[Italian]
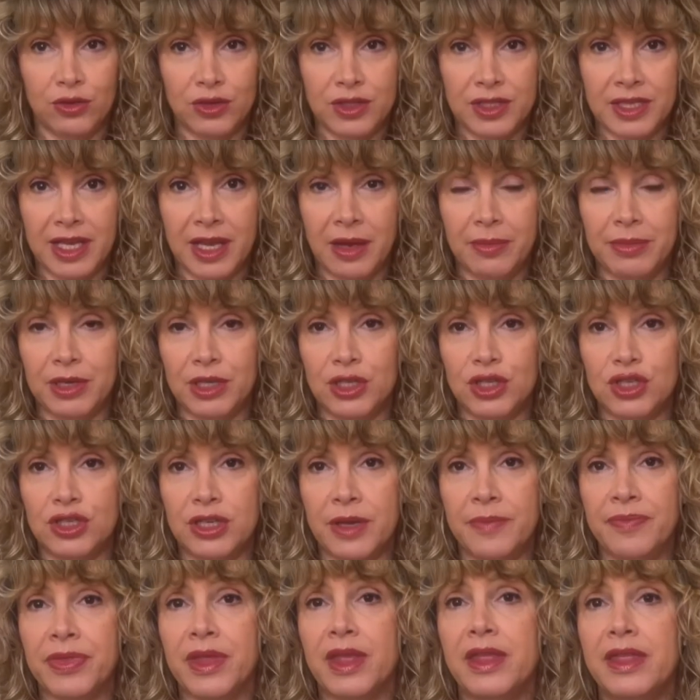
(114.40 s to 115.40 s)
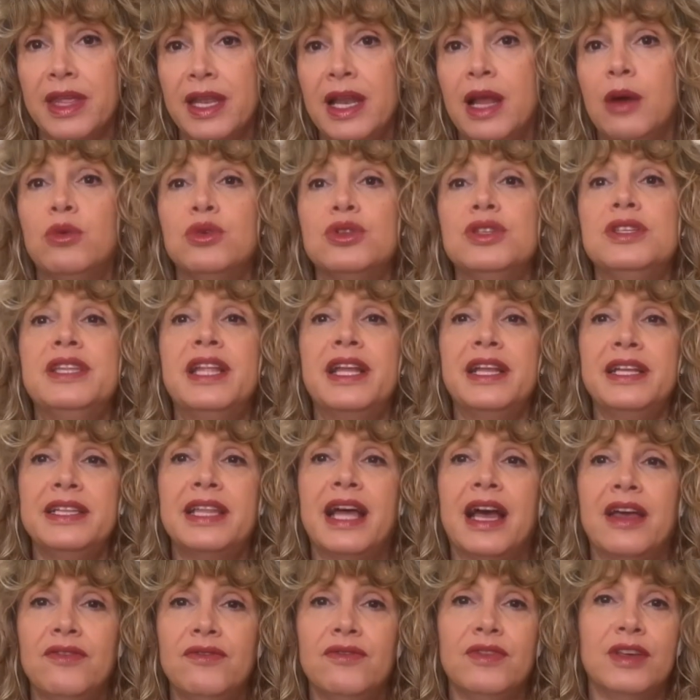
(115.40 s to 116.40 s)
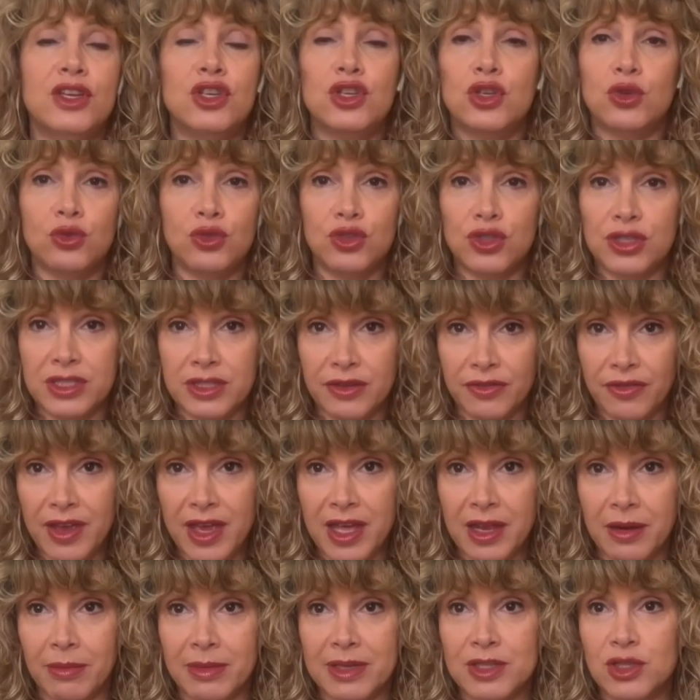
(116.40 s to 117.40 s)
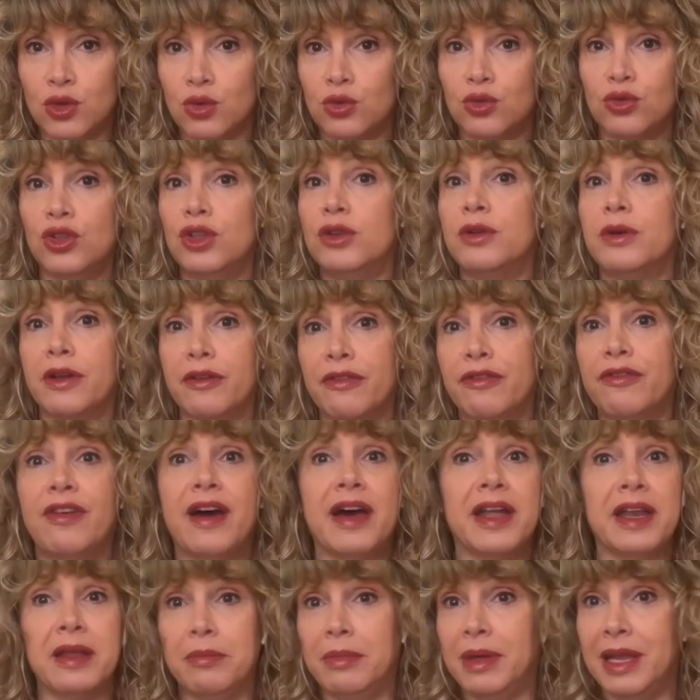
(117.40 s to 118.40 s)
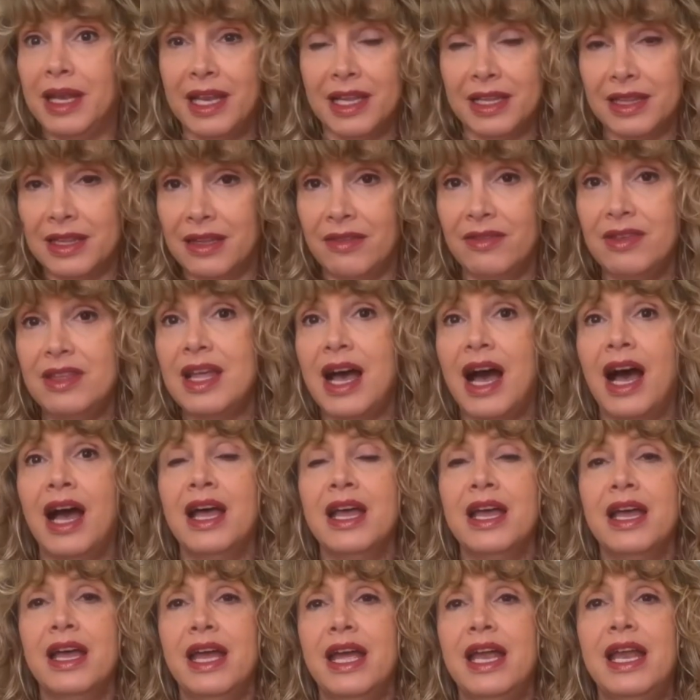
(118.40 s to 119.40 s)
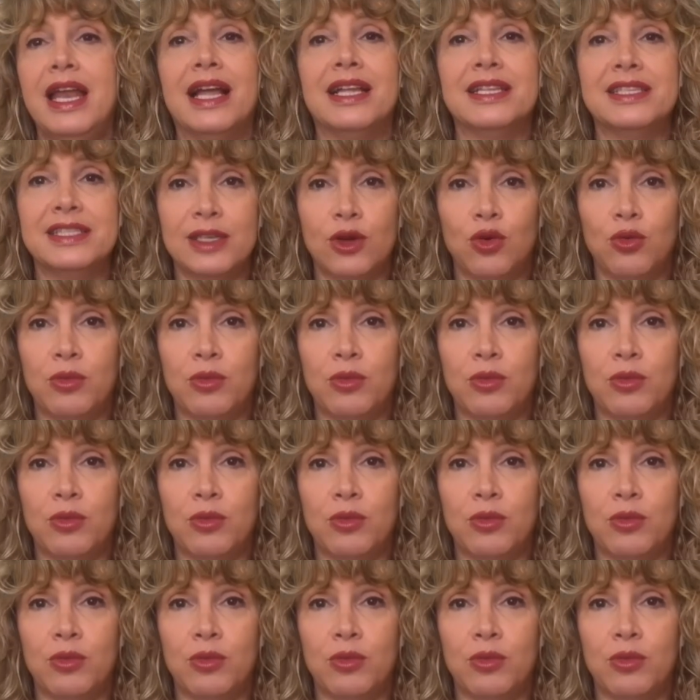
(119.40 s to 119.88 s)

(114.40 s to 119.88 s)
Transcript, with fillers: non si capisce. Nella quotidianità invece non ci si ferma, si continuano a fare mille attività e l'ansia